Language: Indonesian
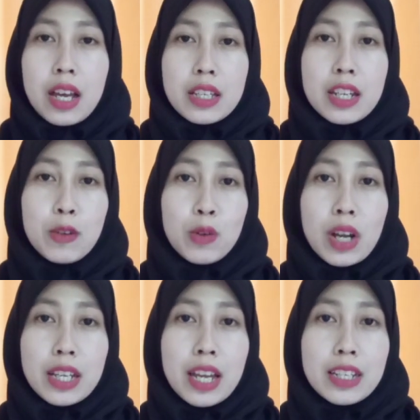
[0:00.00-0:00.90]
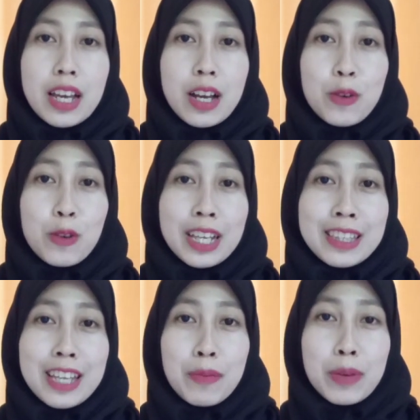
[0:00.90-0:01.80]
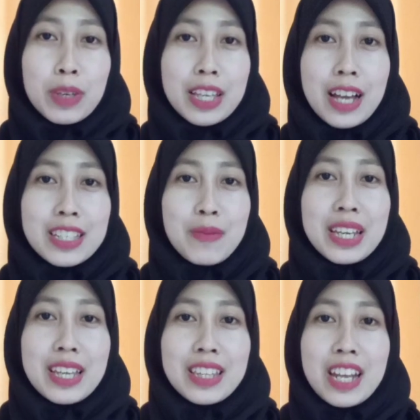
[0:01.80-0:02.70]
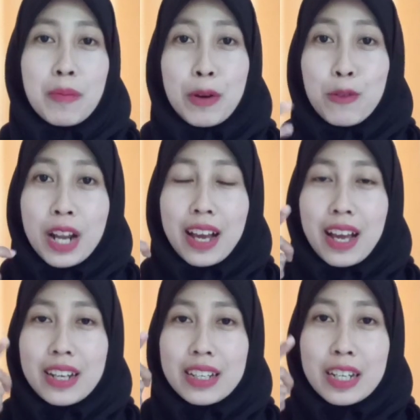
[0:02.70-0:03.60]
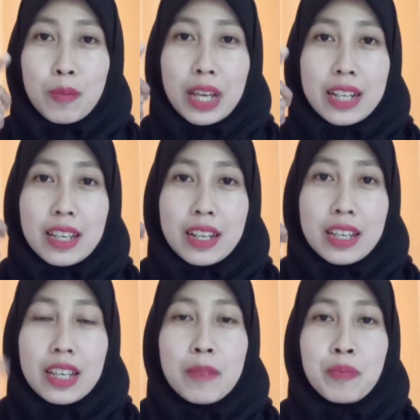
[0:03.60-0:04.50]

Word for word: jadi untuk kalian yang kulitnya berminyak sebaiknya tidak menggunakan krim kali ini